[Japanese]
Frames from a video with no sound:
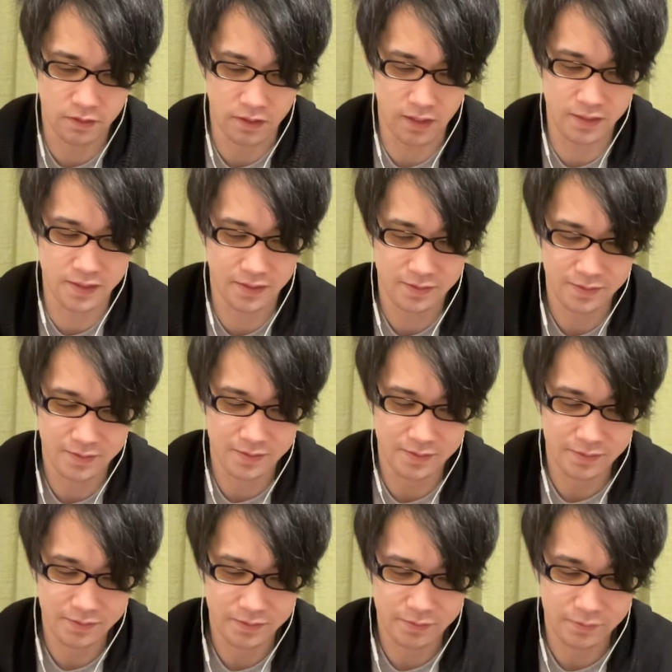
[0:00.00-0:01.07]
あれか。
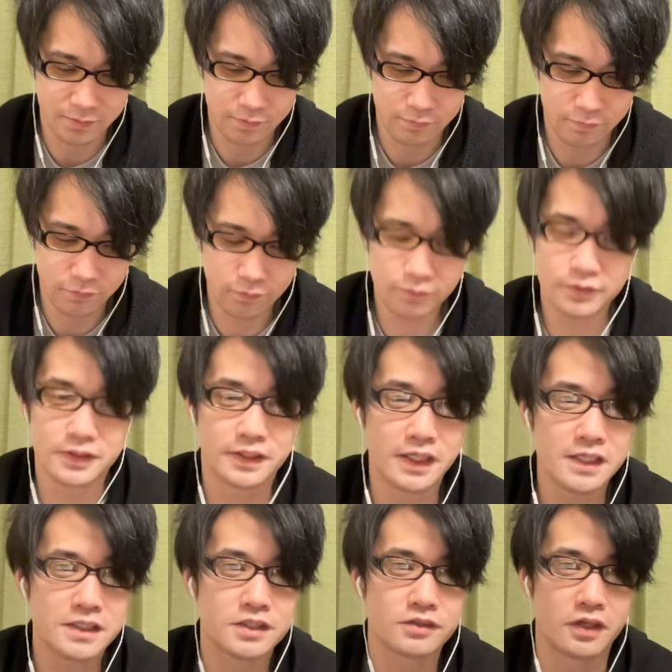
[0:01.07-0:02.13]
特に
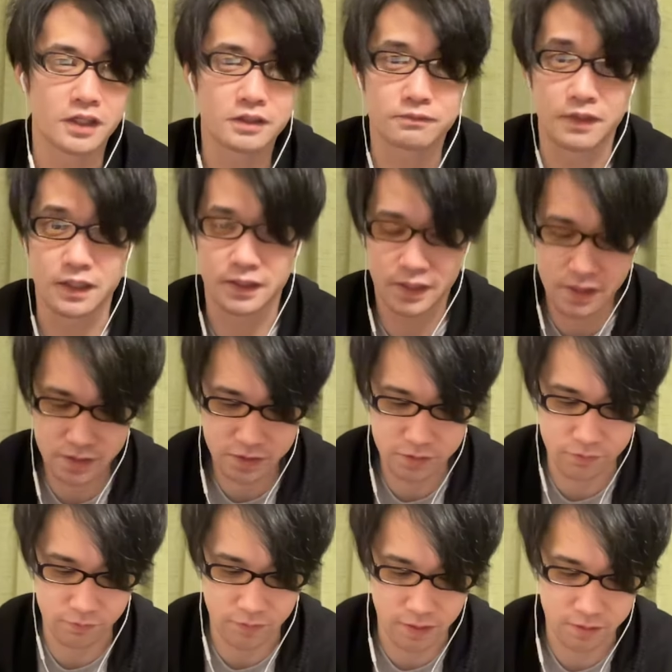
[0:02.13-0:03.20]
天使の悪魔、天使の
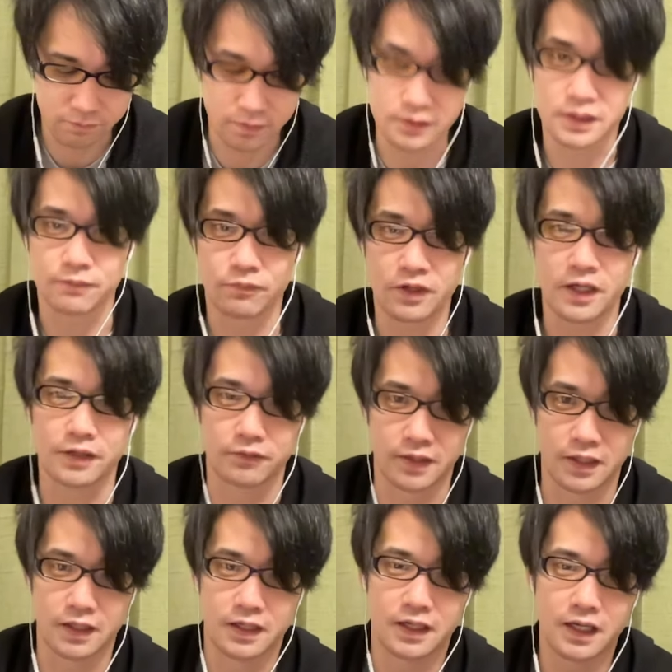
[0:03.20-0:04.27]
ような悪魔ではもらえへんのか。
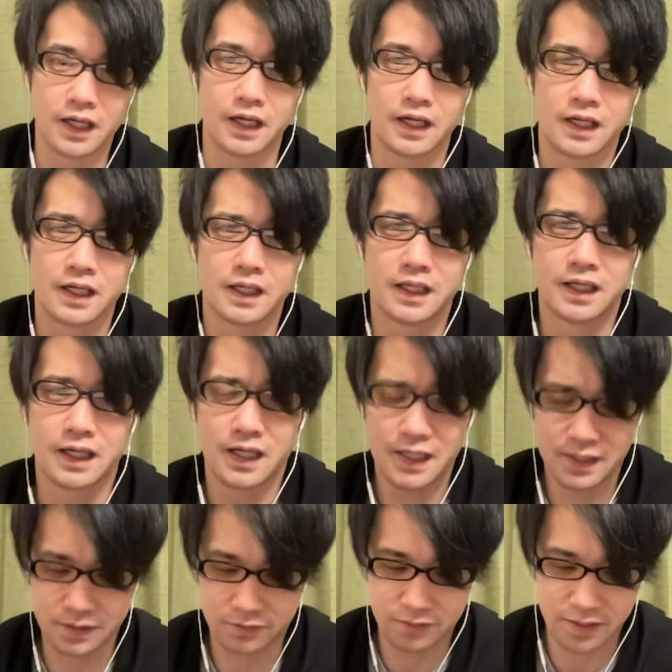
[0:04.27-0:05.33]
はい。は
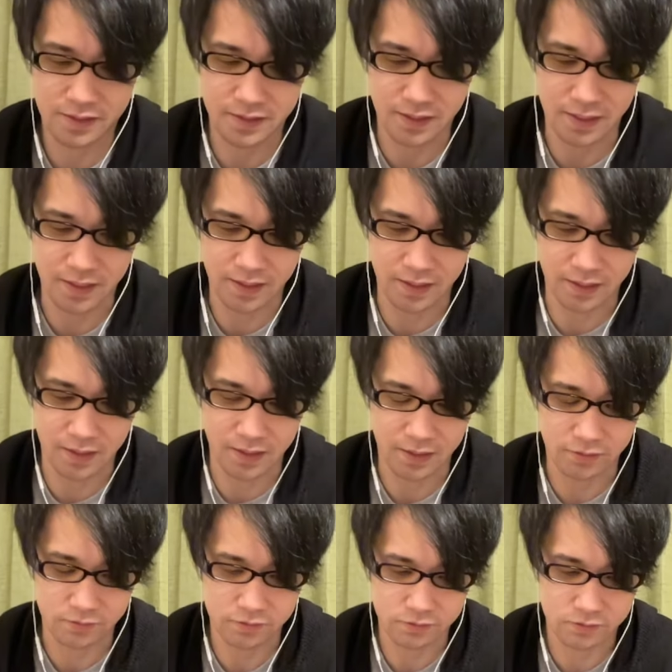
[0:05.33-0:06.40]
い、それではね、えっ、ー、
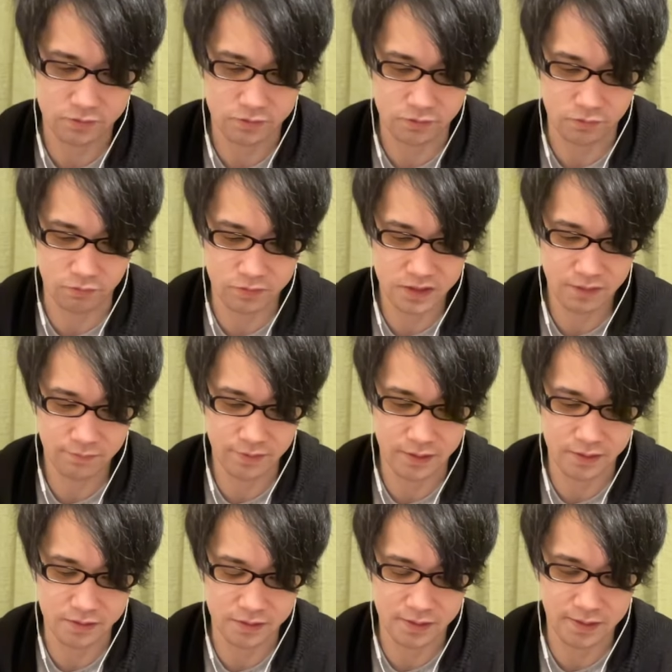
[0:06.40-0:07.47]
とち、ちょっとおしゃべりが
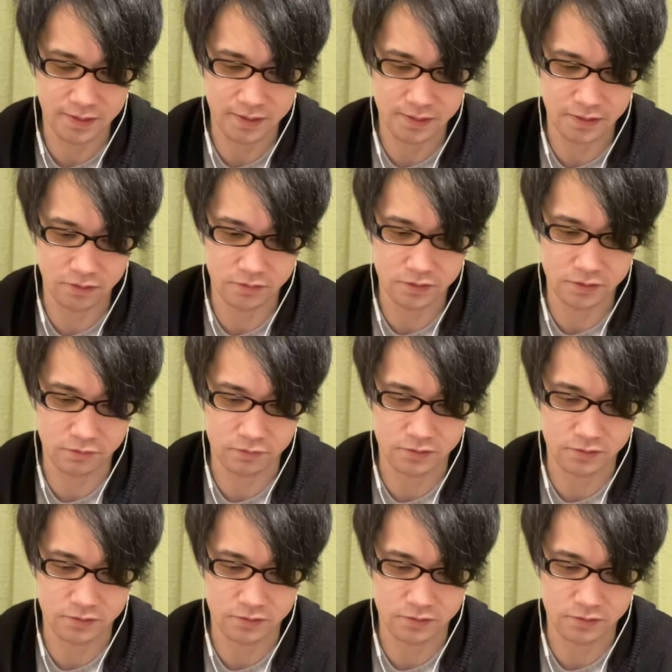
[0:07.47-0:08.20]
過ぎたんですけど、一応クリ